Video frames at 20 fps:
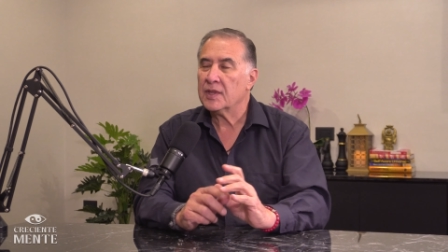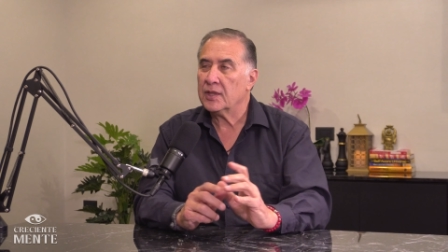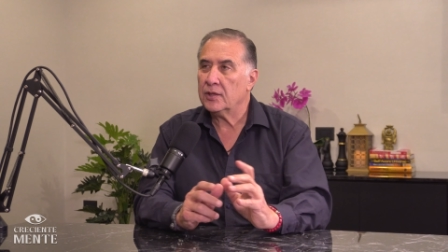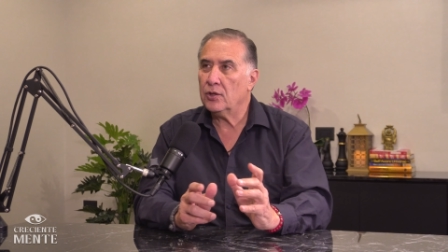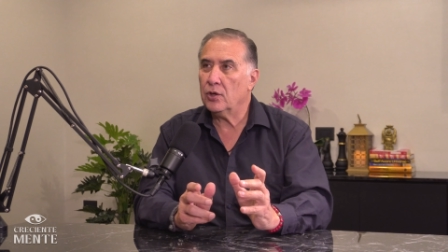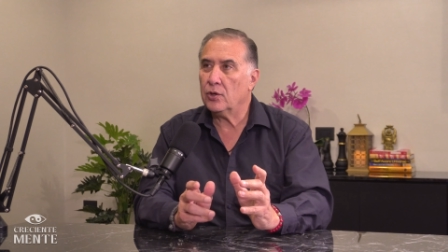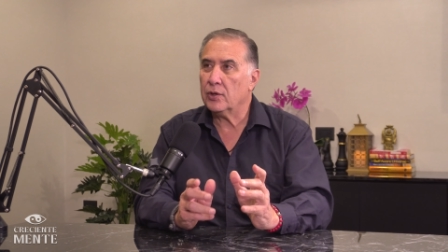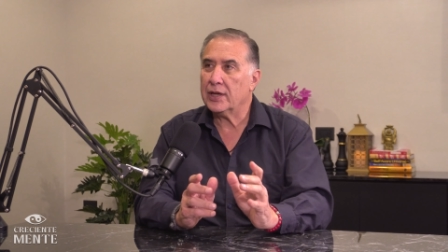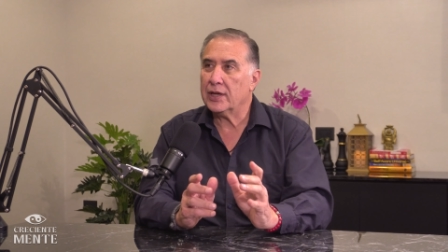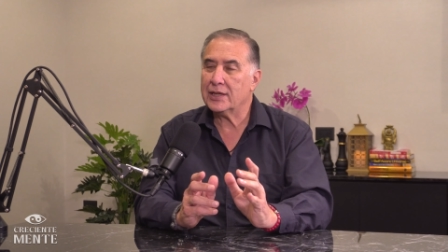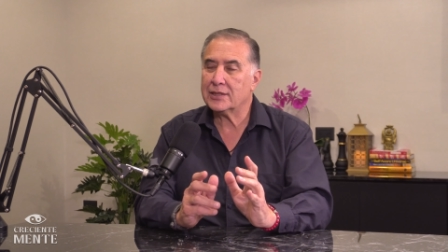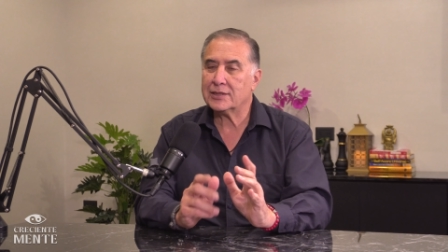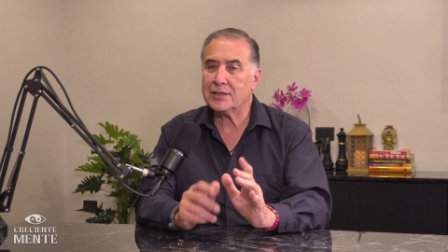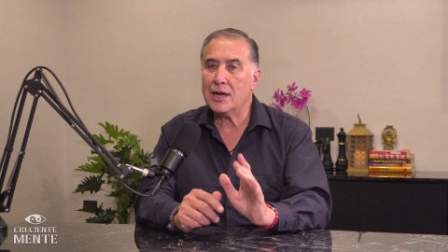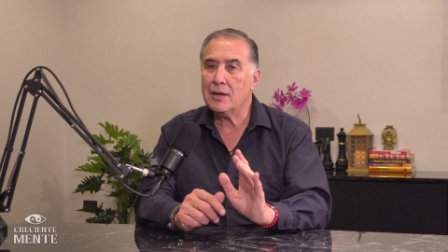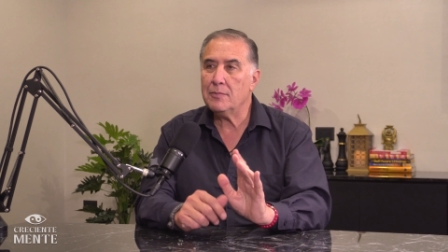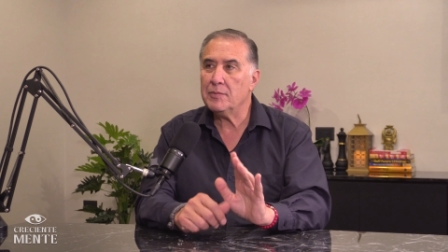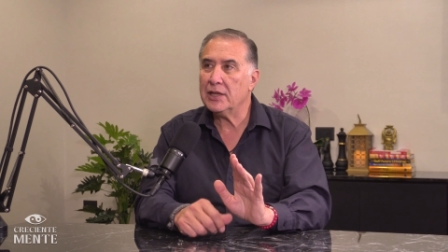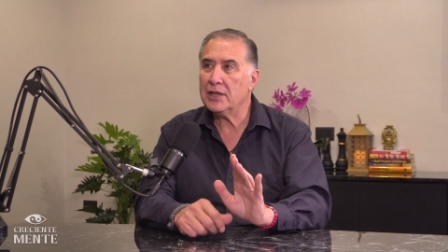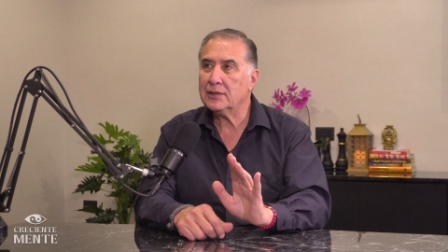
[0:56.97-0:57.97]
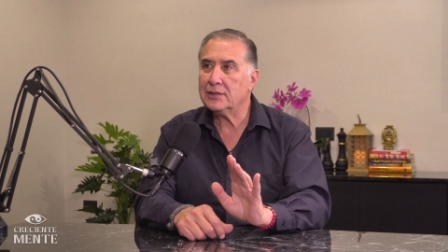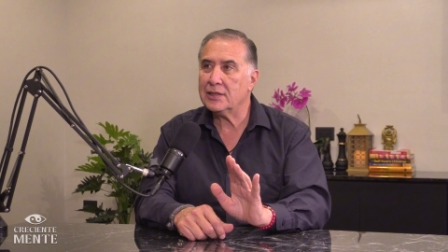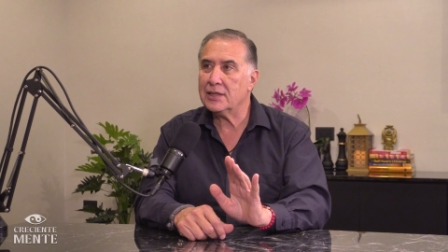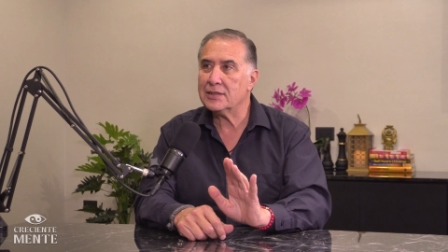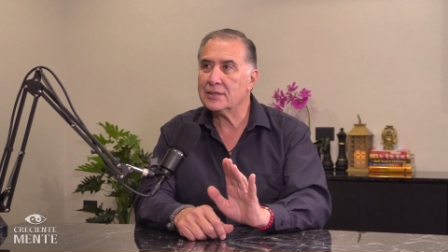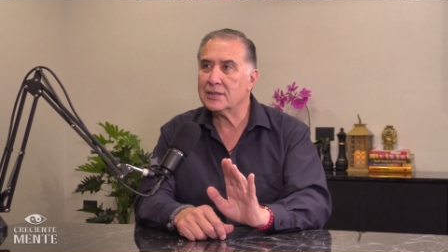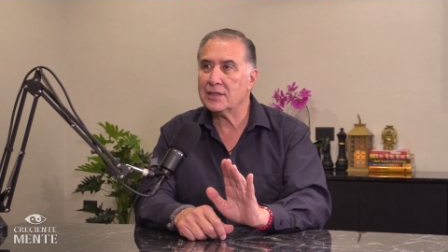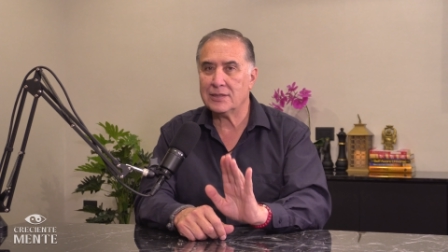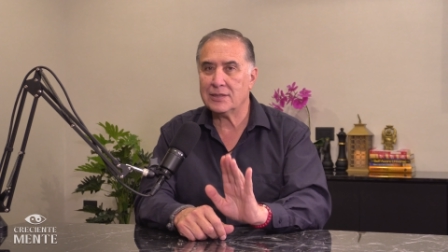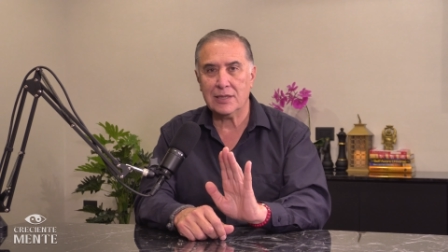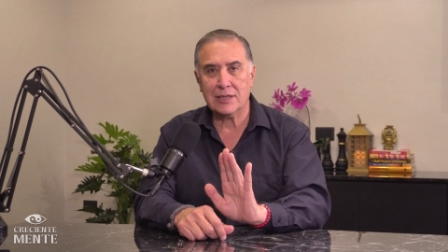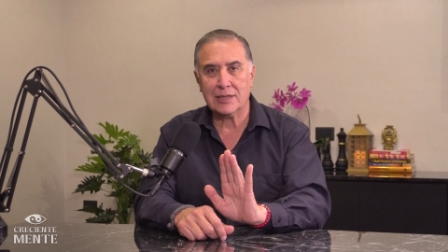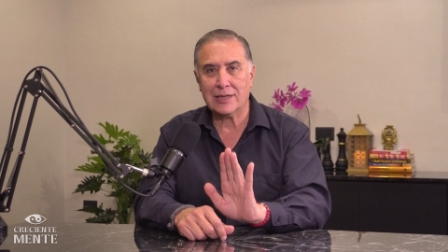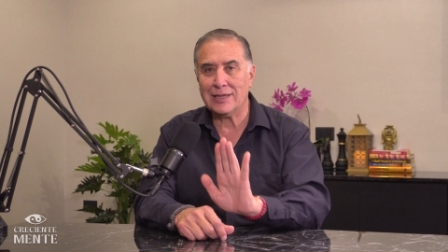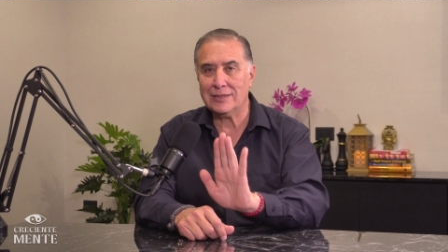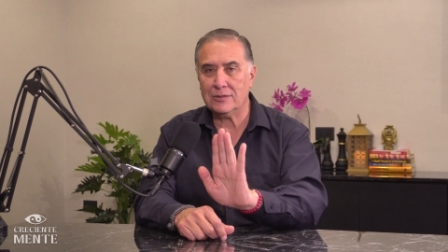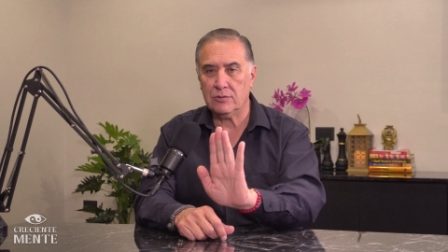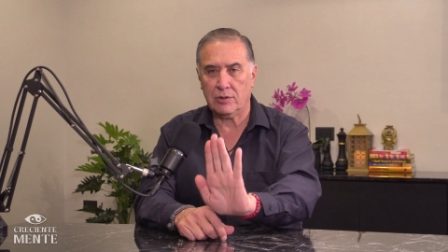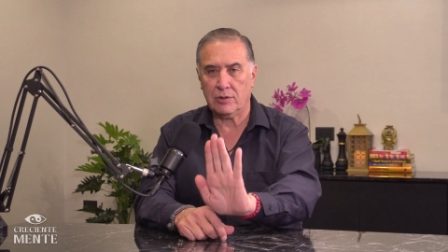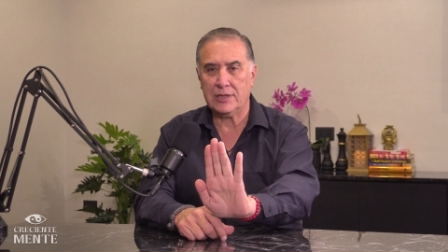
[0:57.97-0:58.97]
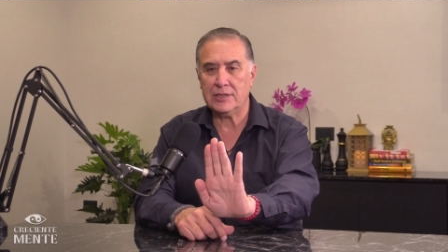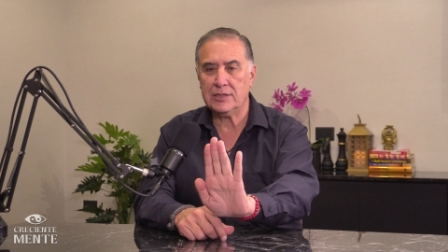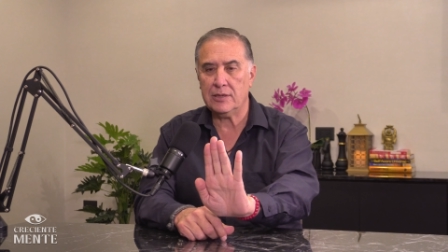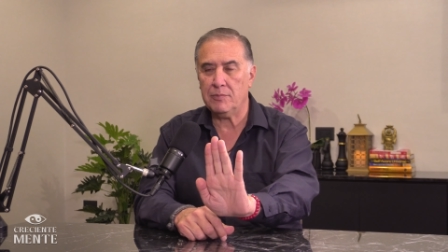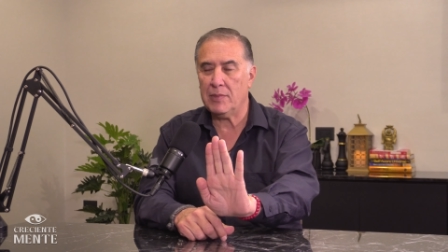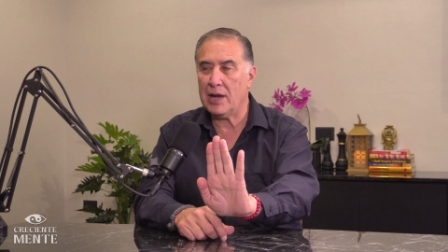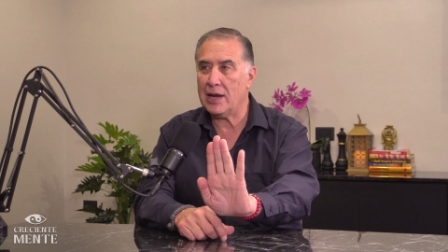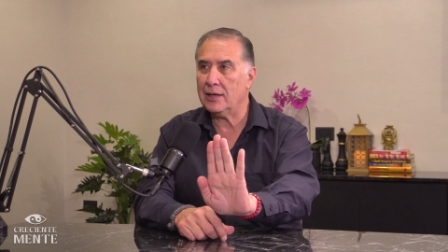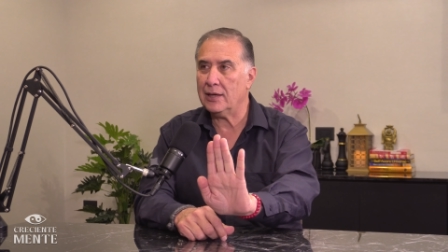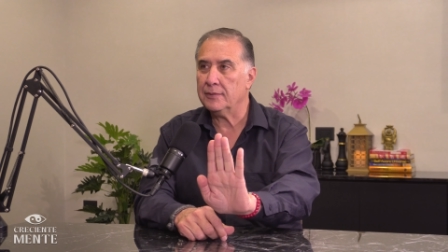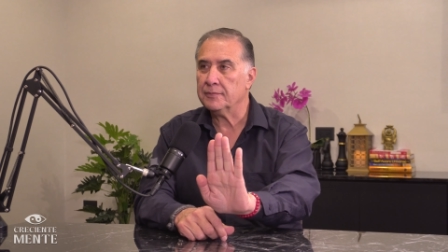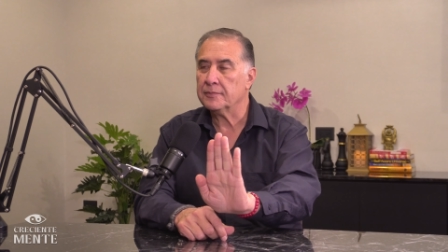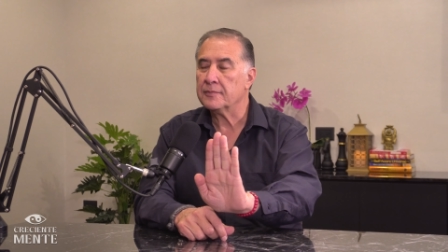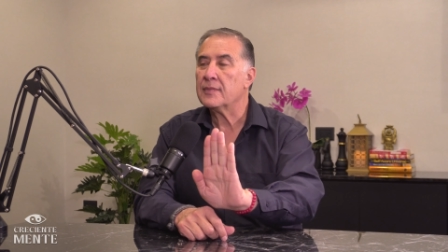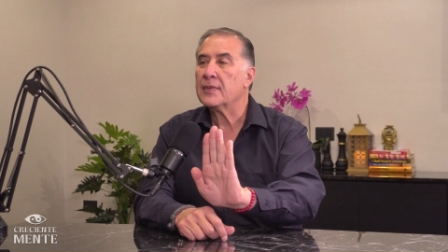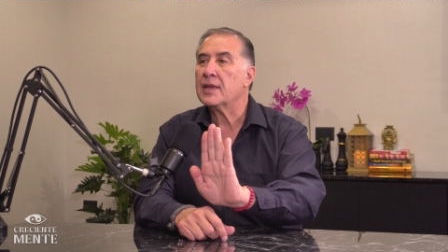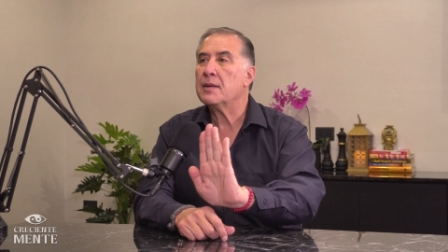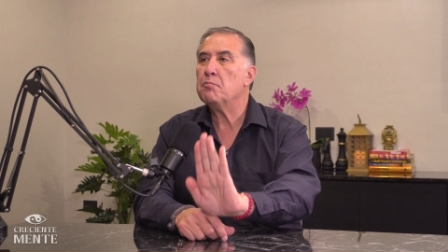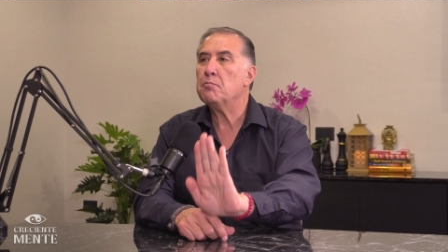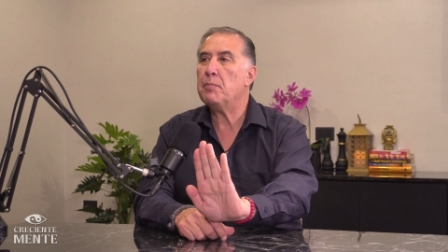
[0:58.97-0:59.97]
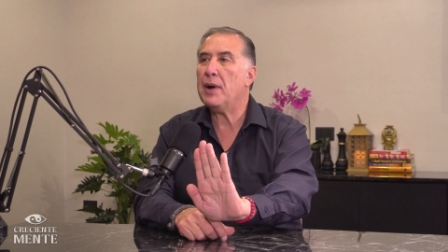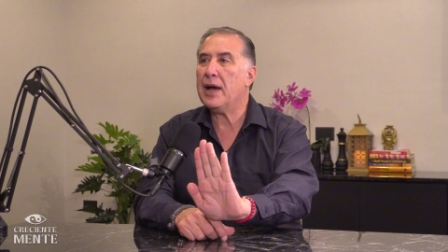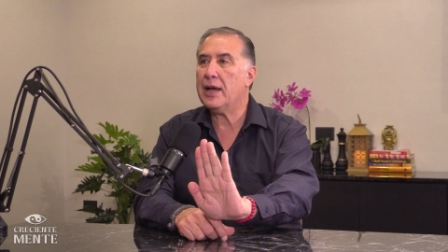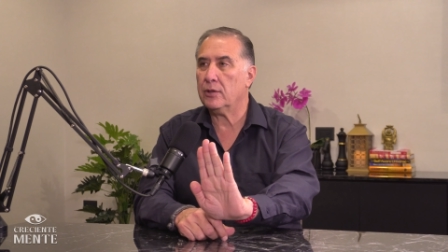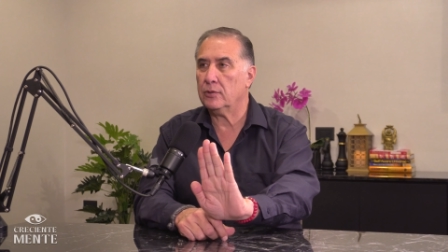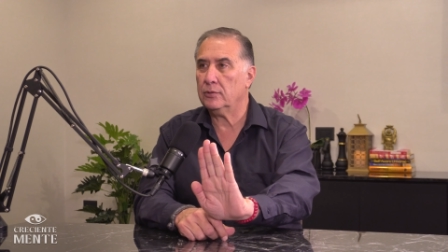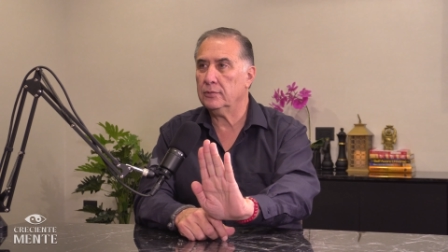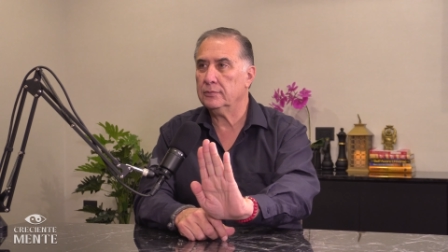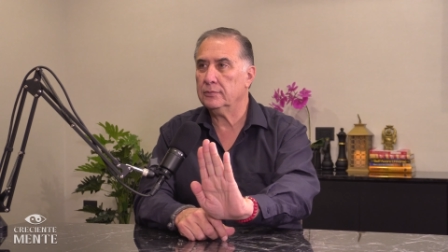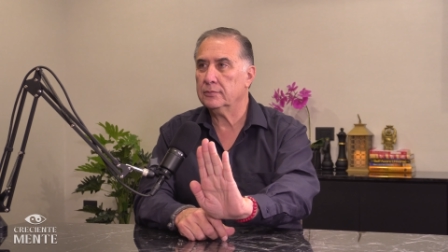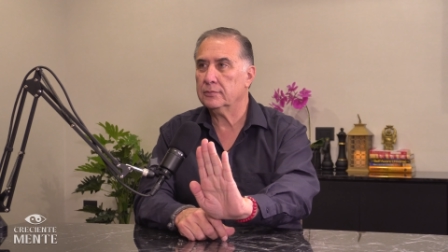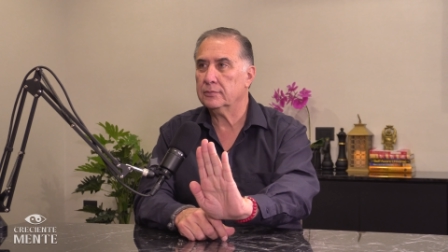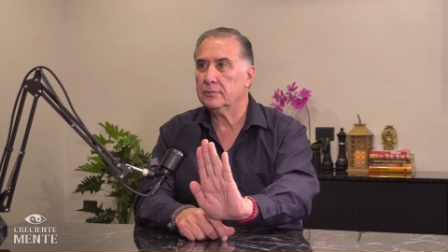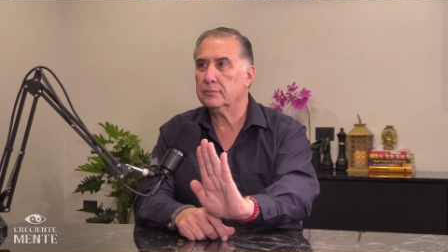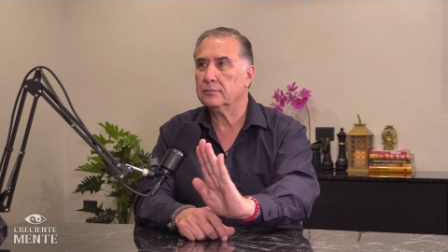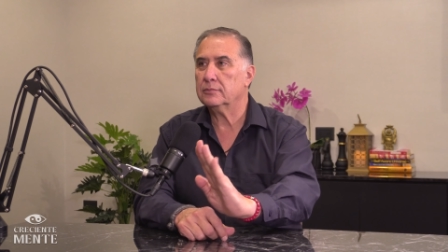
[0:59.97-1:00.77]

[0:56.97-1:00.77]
No, es realmente es decir qué es lo que hice mal paro,